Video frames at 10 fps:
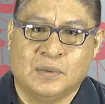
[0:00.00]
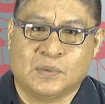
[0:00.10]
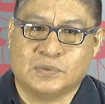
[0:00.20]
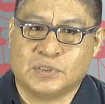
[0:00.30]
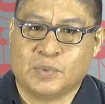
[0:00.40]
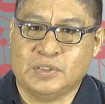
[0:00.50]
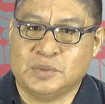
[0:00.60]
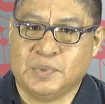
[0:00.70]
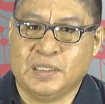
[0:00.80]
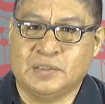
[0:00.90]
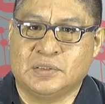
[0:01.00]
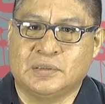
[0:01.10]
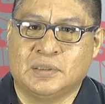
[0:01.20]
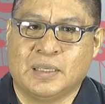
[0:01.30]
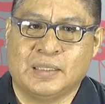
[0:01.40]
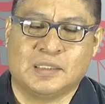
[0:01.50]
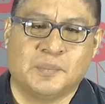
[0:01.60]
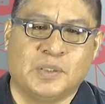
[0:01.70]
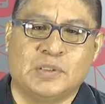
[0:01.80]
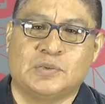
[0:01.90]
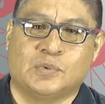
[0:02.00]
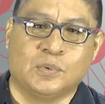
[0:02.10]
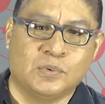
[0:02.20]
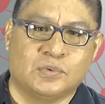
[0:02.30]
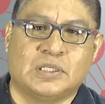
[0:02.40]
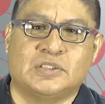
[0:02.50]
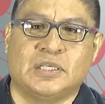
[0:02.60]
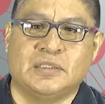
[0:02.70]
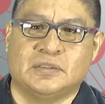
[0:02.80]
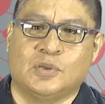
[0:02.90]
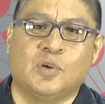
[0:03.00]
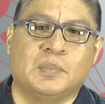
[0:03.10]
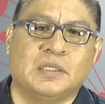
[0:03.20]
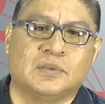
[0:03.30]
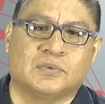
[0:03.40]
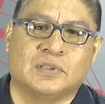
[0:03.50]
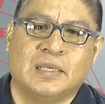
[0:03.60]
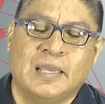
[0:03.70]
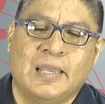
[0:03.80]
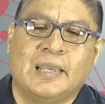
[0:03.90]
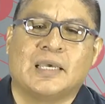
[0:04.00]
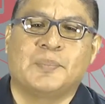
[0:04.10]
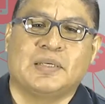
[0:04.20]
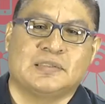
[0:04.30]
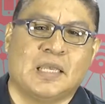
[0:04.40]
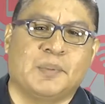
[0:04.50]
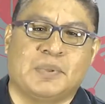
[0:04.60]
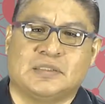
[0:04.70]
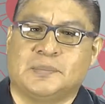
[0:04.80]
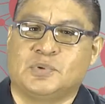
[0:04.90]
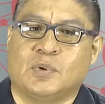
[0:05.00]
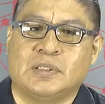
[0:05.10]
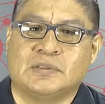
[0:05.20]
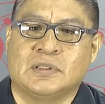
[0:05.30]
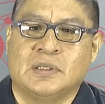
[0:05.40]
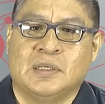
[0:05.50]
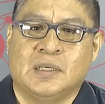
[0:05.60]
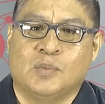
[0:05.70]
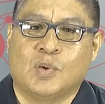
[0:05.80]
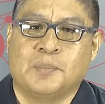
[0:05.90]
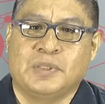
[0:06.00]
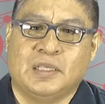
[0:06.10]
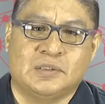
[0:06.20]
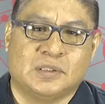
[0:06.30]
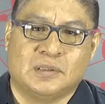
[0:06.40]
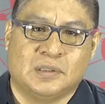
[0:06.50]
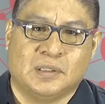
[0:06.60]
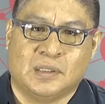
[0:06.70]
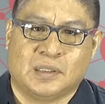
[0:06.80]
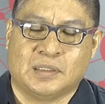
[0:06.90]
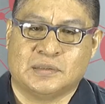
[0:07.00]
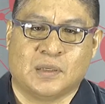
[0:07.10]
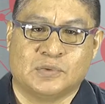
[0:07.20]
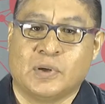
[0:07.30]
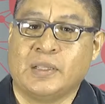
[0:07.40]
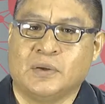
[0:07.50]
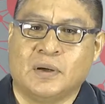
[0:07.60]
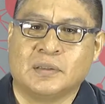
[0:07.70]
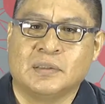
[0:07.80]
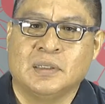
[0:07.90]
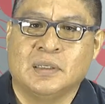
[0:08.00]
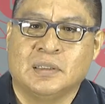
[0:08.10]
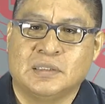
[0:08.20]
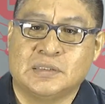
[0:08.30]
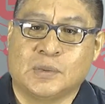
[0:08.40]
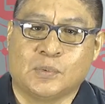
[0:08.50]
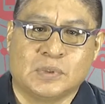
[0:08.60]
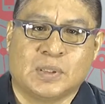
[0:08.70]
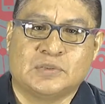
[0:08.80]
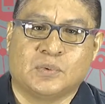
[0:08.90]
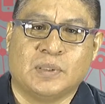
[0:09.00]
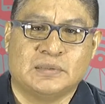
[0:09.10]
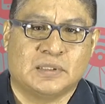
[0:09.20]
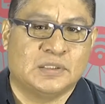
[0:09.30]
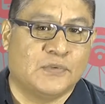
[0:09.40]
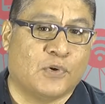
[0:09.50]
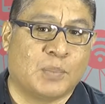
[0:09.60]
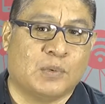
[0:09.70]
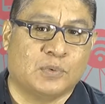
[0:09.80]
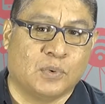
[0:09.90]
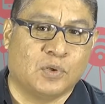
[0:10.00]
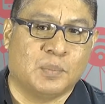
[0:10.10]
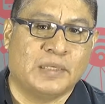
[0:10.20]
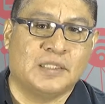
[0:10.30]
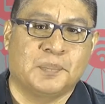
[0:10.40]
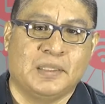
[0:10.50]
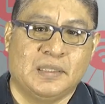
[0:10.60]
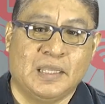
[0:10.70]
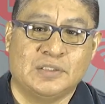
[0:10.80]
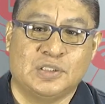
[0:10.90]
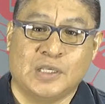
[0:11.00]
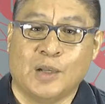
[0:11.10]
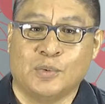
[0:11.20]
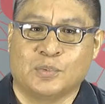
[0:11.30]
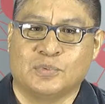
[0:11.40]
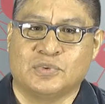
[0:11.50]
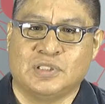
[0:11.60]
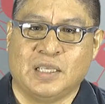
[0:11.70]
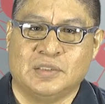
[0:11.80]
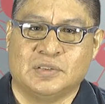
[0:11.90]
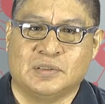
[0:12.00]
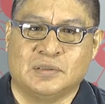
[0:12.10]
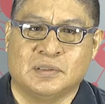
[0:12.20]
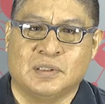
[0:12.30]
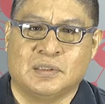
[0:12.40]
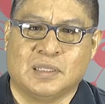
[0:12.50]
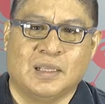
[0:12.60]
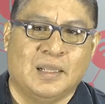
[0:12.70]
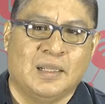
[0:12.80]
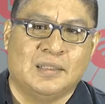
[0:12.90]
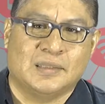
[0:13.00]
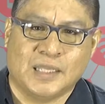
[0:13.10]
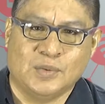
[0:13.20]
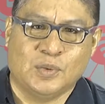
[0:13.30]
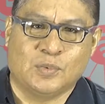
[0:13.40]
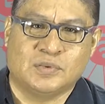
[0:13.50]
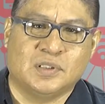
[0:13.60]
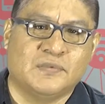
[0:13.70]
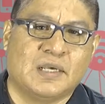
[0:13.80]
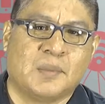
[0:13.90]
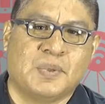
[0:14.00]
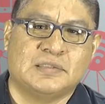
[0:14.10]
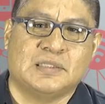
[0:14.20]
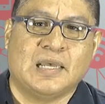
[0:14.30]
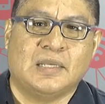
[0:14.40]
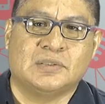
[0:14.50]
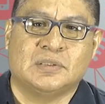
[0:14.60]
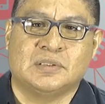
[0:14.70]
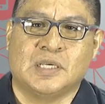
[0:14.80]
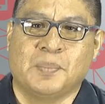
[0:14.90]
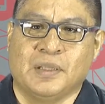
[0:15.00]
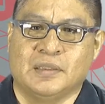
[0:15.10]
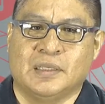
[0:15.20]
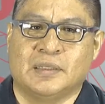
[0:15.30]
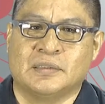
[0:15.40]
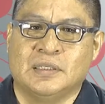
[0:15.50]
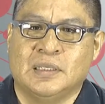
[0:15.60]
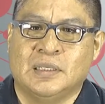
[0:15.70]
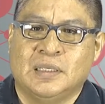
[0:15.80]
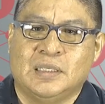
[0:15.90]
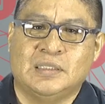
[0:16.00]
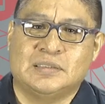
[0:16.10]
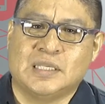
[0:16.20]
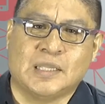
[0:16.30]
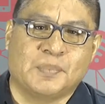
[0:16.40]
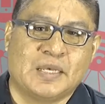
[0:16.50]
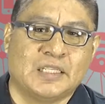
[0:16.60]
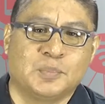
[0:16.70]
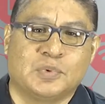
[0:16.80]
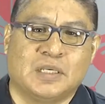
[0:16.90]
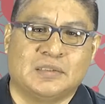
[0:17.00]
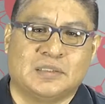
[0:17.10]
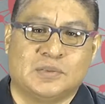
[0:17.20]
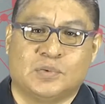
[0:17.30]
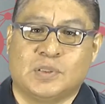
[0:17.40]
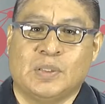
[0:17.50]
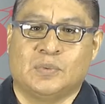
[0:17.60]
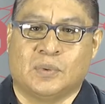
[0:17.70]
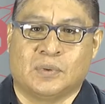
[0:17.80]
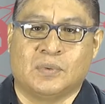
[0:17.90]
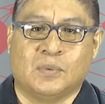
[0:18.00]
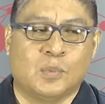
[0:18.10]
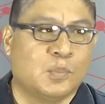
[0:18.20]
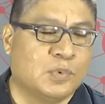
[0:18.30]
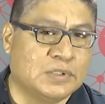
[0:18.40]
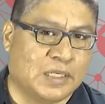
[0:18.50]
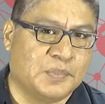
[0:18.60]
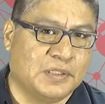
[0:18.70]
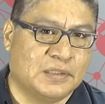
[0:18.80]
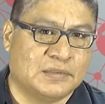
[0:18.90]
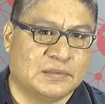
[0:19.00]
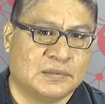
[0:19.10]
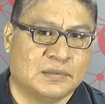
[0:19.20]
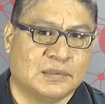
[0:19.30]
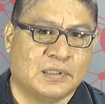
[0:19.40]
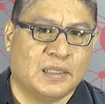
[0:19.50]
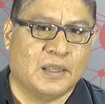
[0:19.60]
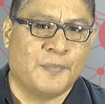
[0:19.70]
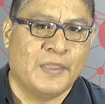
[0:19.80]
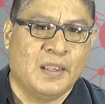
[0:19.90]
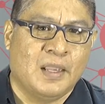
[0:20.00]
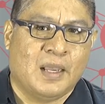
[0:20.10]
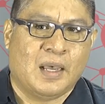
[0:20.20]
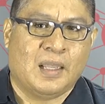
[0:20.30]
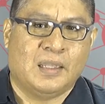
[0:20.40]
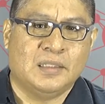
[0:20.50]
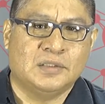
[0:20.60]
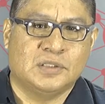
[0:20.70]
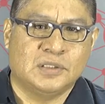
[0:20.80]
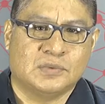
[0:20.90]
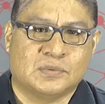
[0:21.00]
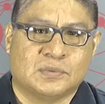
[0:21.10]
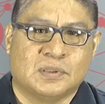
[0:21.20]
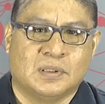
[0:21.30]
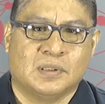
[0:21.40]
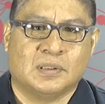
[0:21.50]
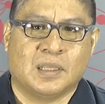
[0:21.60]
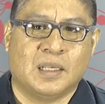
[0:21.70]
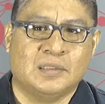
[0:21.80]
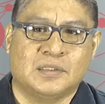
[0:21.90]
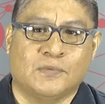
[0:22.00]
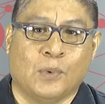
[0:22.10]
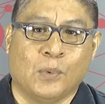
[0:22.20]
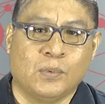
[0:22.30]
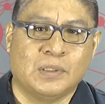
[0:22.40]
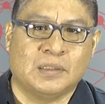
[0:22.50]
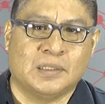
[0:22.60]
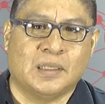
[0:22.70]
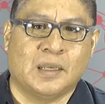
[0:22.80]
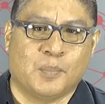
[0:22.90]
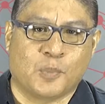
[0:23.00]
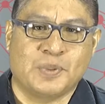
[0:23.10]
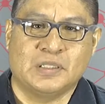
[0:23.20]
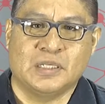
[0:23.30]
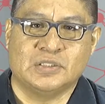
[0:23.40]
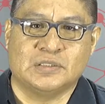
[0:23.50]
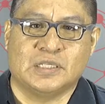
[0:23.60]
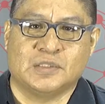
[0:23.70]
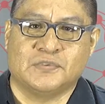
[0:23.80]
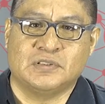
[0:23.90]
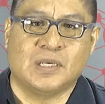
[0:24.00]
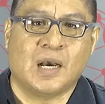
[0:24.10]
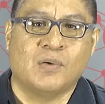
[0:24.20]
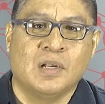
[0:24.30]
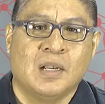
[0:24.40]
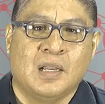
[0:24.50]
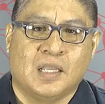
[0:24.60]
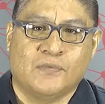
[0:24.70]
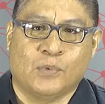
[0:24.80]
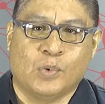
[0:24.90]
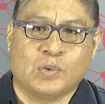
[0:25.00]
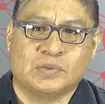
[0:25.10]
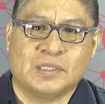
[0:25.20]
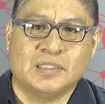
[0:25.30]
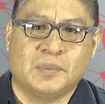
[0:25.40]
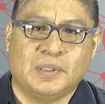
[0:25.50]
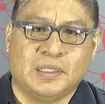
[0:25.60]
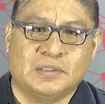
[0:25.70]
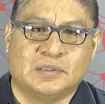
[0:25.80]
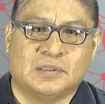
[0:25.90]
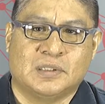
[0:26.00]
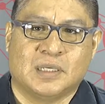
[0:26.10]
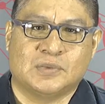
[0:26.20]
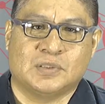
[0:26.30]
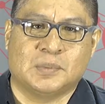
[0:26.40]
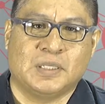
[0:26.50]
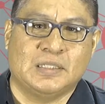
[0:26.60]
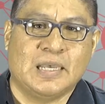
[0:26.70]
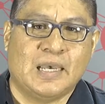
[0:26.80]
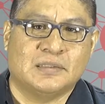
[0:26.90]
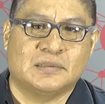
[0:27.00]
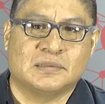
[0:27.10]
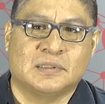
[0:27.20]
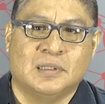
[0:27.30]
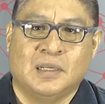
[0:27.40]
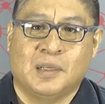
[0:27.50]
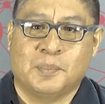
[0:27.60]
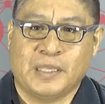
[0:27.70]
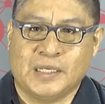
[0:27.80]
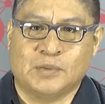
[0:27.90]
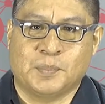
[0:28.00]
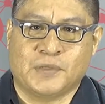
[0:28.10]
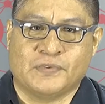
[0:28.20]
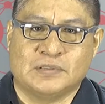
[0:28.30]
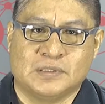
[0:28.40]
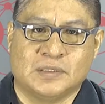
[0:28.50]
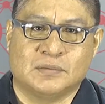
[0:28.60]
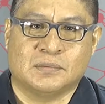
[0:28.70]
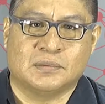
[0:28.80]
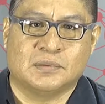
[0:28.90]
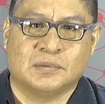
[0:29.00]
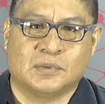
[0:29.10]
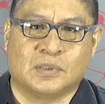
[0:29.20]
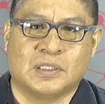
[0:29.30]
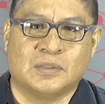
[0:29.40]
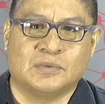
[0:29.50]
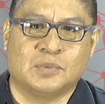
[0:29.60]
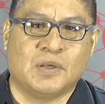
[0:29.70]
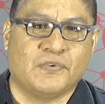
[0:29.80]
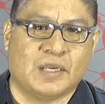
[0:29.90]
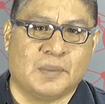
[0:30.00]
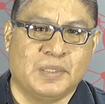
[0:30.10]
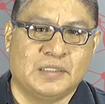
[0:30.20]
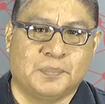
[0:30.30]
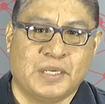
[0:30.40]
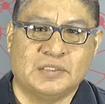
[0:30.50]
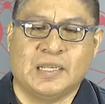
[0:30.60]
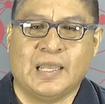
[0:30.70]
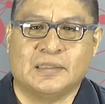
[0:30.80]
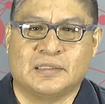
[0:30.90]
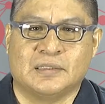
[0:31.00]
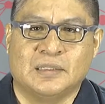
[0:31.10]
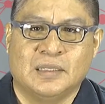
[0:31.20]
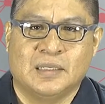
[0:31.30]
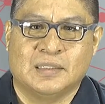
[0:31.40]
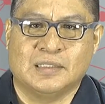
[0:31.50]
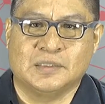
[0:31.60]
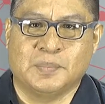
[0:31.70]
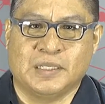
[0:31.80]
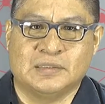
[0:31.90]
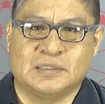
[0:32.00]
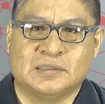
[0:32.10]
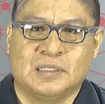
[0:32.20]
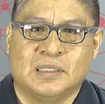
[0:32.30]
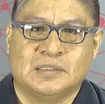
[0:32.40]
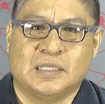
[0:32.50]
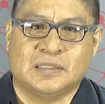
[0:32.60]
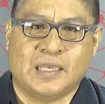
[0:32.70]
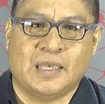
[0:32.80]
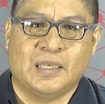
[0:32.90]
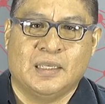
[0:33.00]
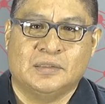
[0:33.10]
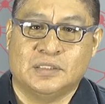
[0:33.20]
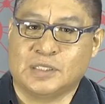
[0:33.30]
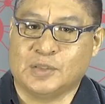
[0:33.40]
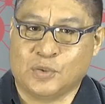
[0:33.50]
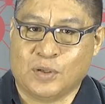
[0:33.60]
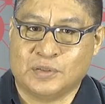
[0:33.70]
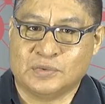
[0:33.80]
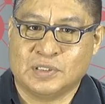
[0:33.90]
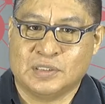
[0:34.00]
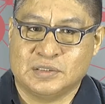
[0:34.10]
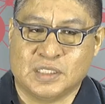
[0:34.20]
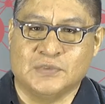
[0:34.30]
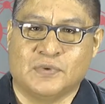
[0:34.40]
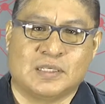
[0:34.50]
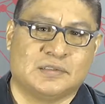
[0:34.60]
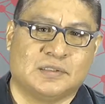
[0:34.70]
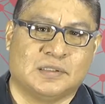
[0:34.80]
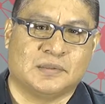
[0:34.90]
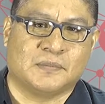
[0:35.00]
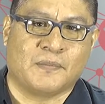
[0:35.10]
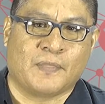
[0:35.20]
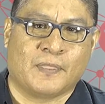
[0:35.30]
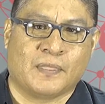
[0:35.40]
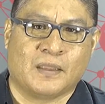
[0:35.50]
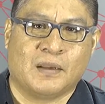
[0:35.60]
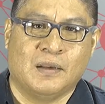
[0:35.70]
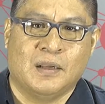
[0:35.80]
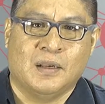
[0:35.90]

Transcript: Consequentemente, é também o estudo de agentes não humanos que percebem percepções do ambiente que está ao seu redor e executam ações de forma autônoma, independente, de autoconsciente, né? tendo inclusive a capacidade de aprender e de se adaptar às mudanças do seu entorno com muita rapidez. Né? Além disso, né, eles evoluem, né, a própria inteligência artificial evolui constantemente as suas habilidades, beirando a perfeição, tornando-se uma ferramenta predileta das empresas e até de escritórios de advocacia. Né?